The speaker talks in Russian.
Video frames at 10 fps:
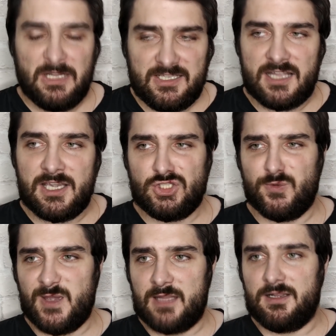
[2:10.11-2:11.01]

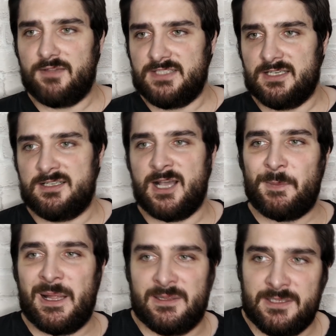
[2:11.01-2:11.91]
подходящий вариант для всех
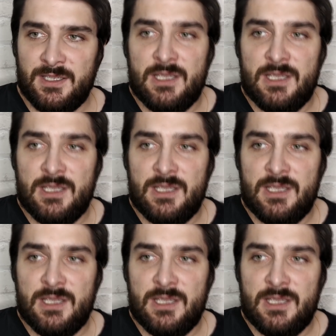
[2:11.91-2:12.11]
команд».